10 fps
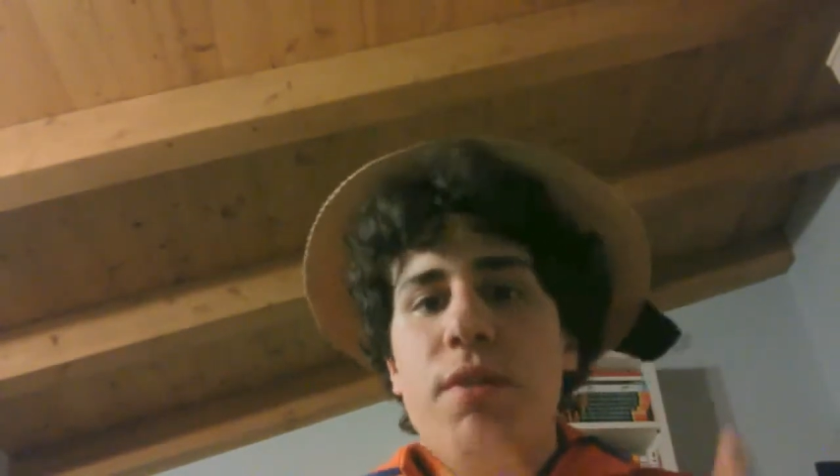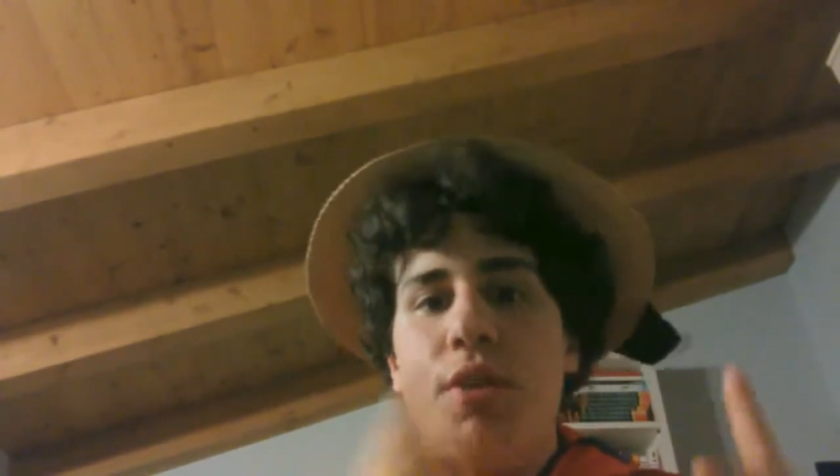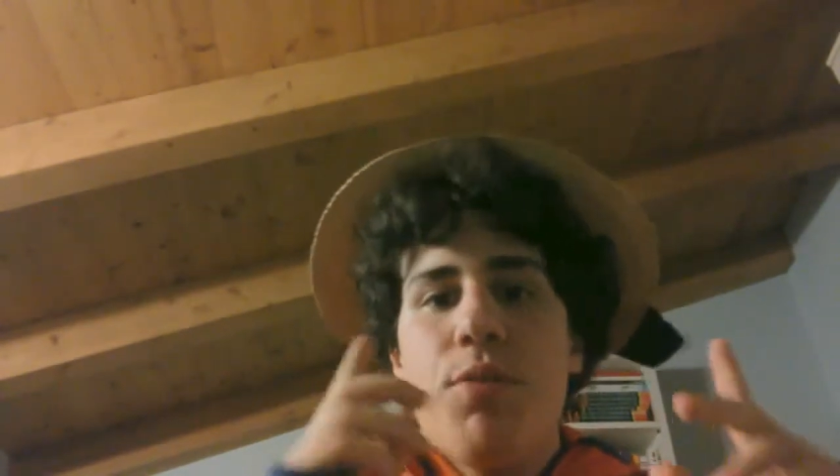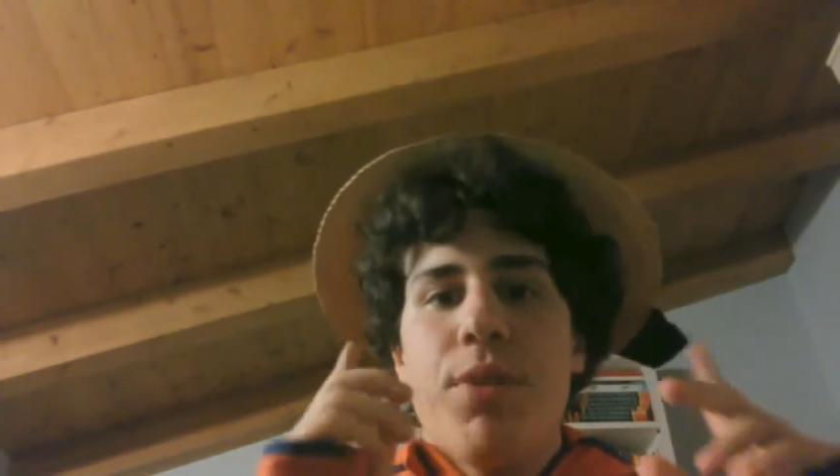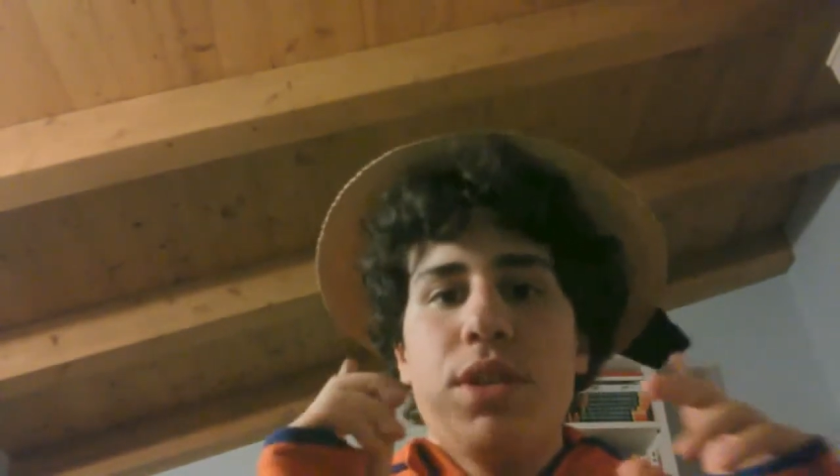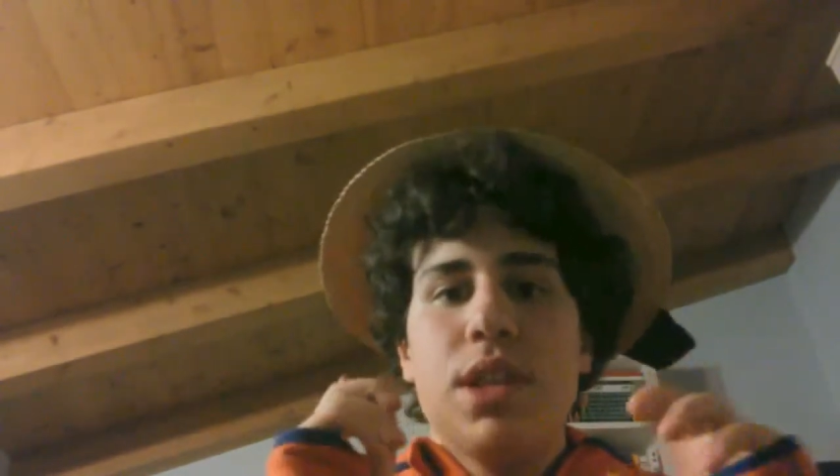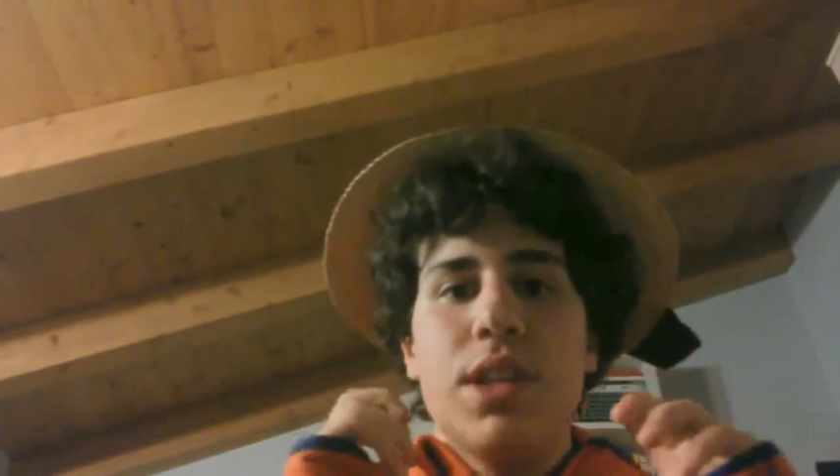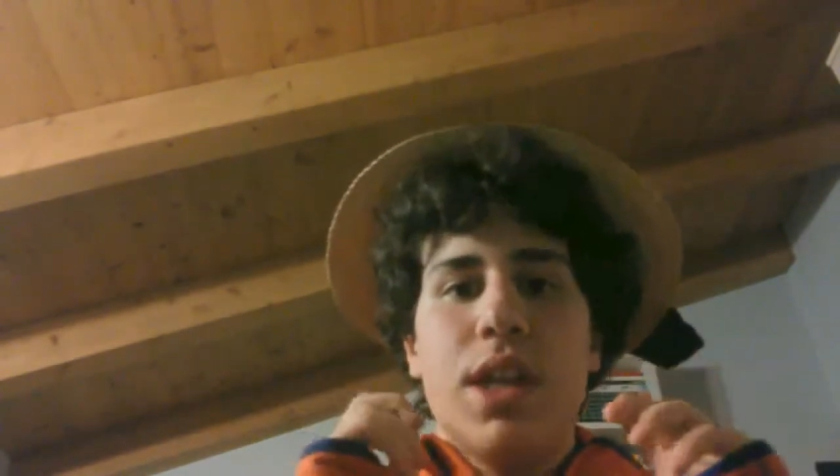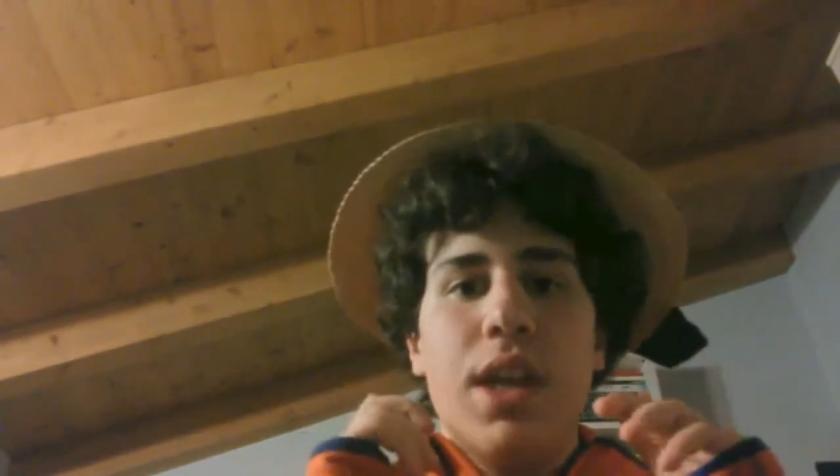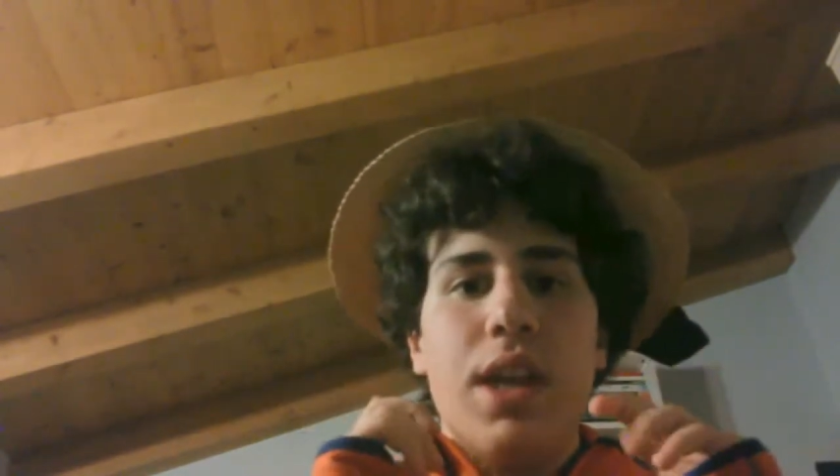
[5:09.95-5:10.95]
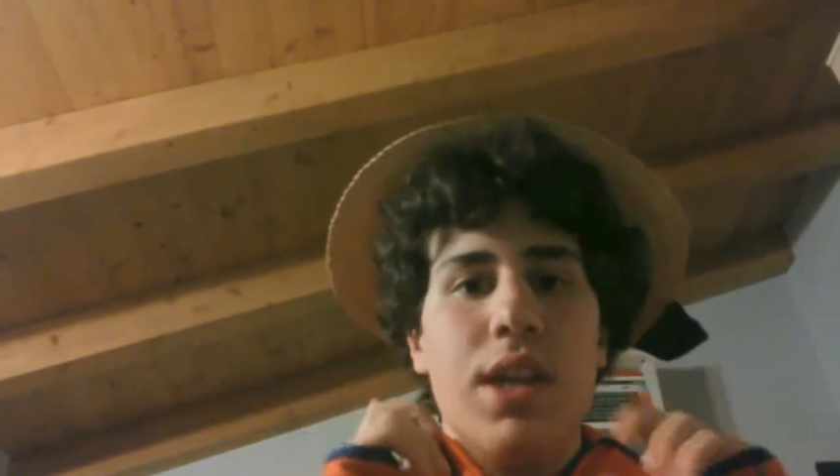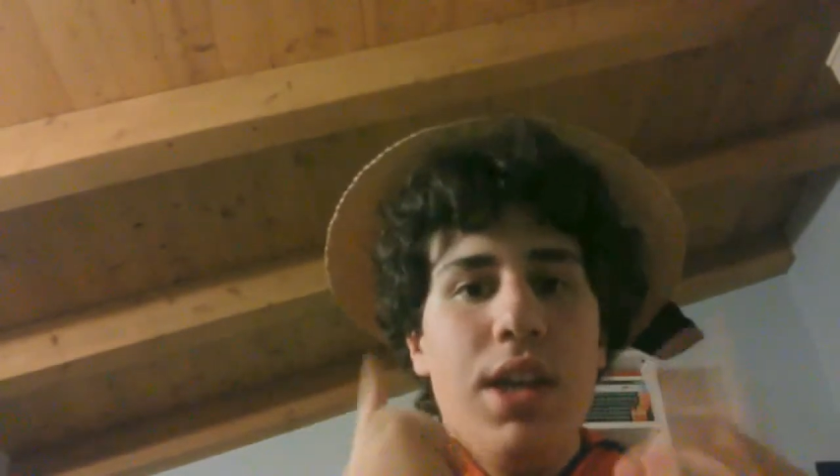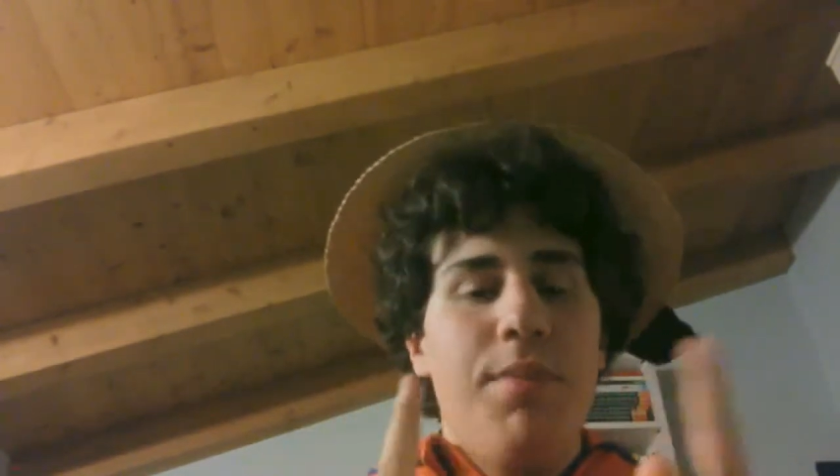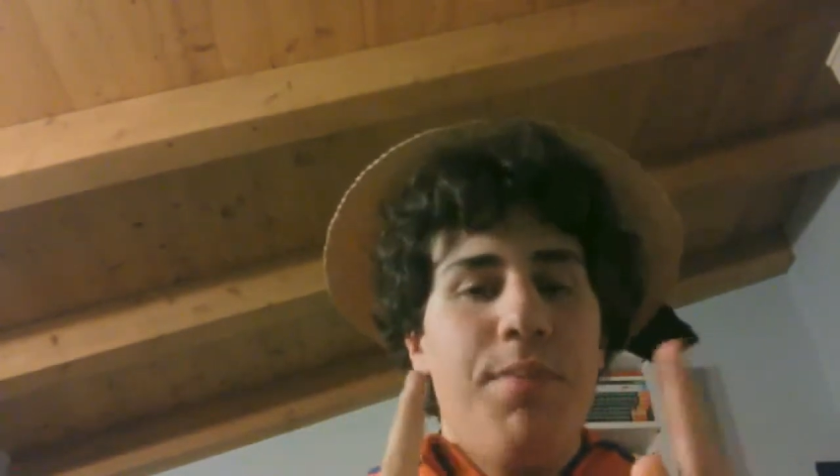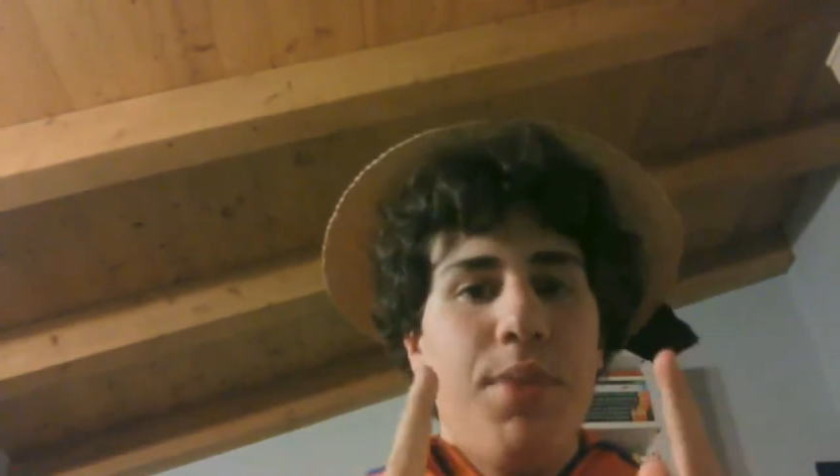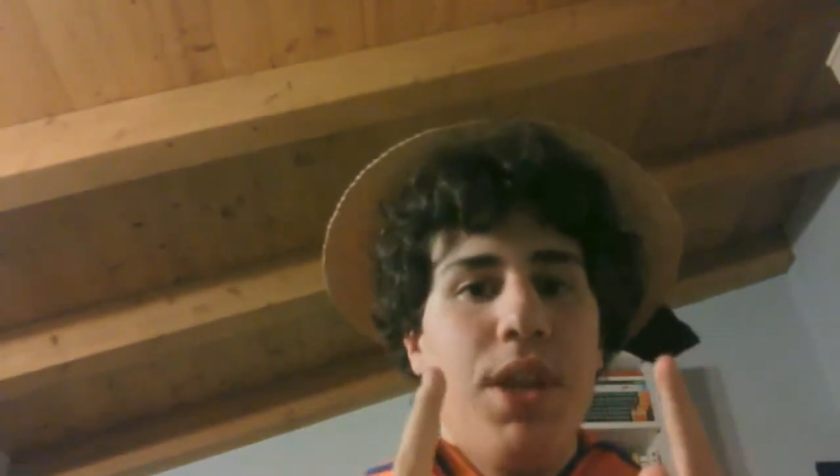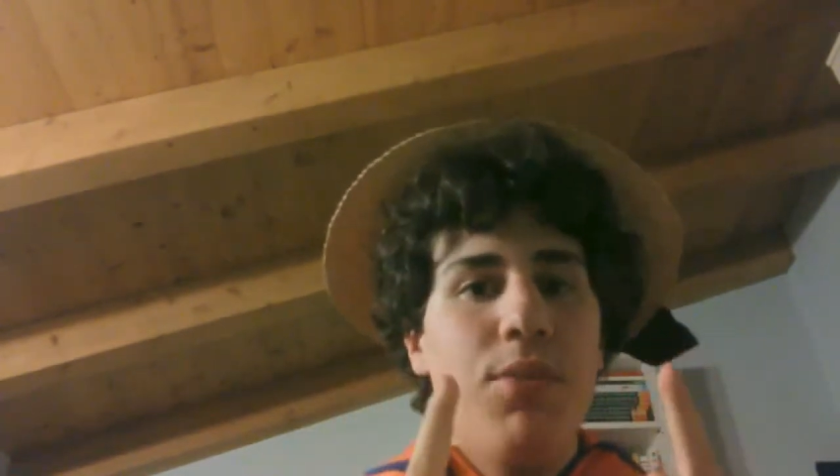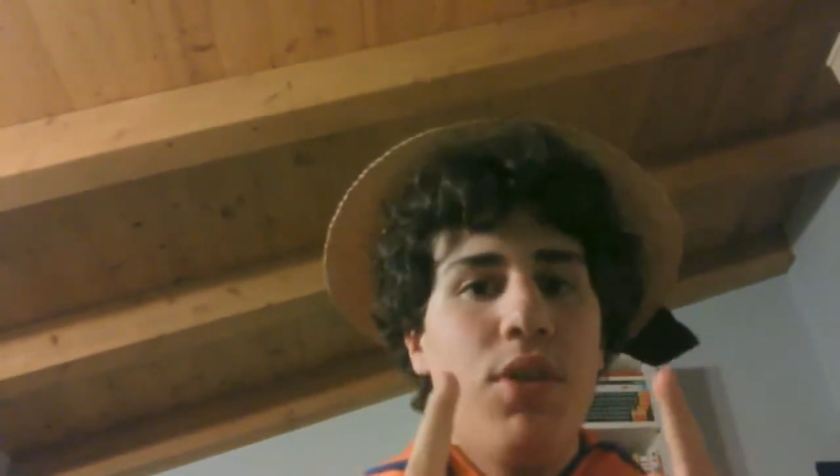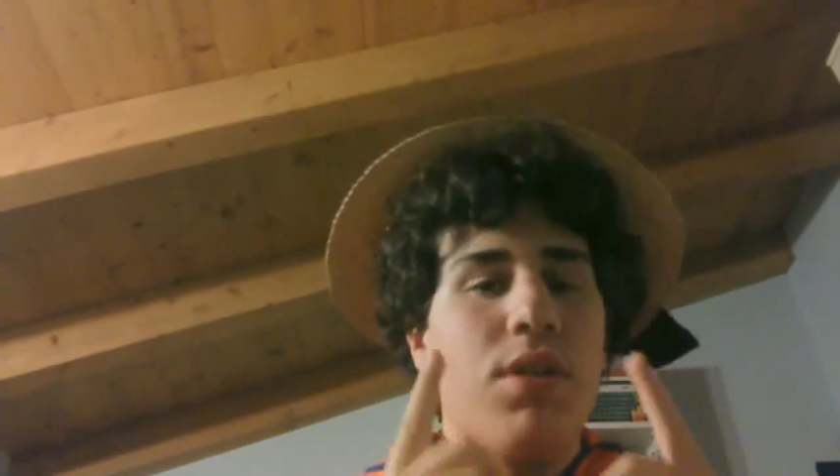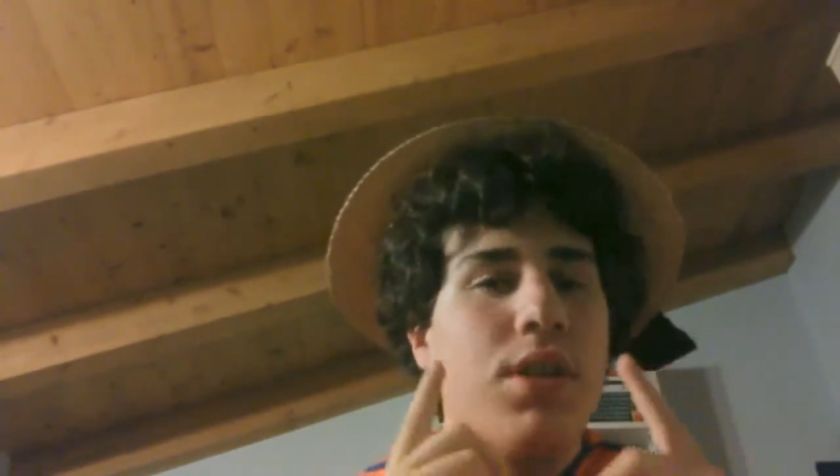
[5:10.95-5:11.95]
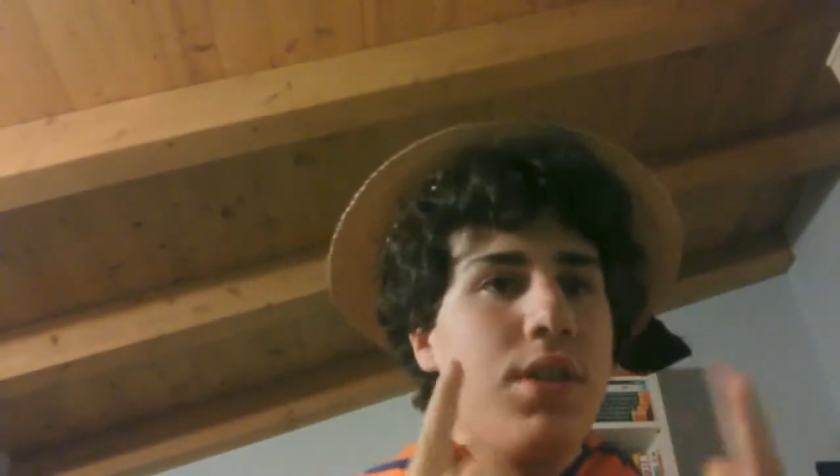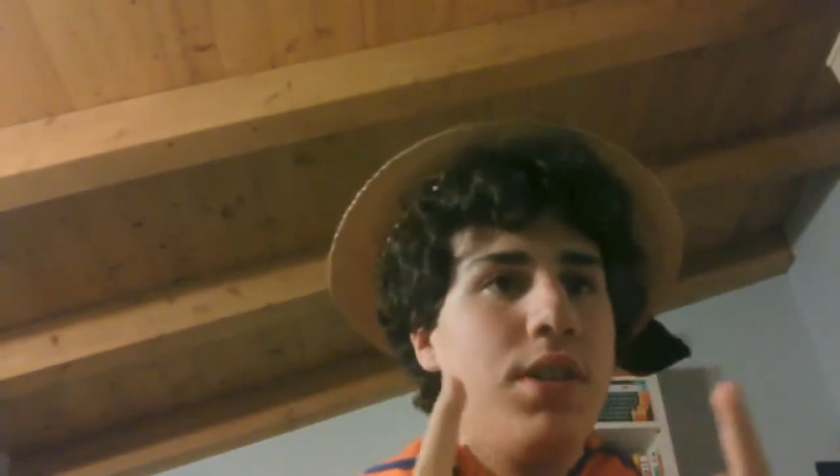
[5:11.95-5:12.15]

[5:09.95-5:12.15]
vi voglio presentare il primo